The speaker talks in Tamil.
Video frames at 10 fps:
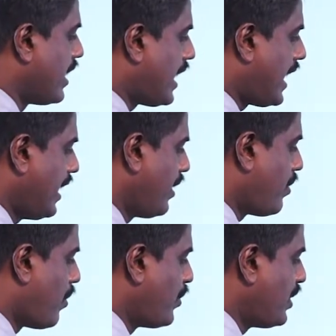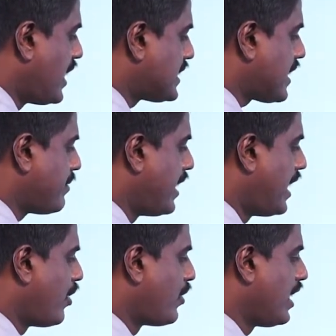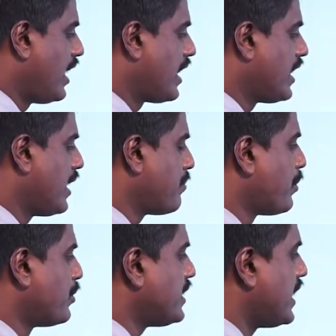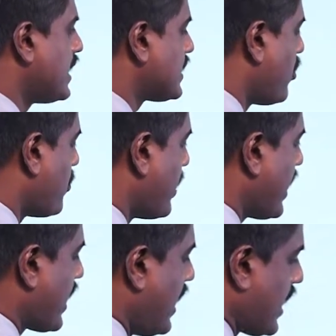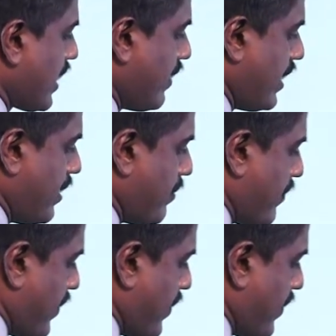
வினா ஒன்று தசம் ஏழு ஒன்றிலிருந்து பூஜ்ஜியம் தசம் ஒன்பதை கழிக்க வேண்டும்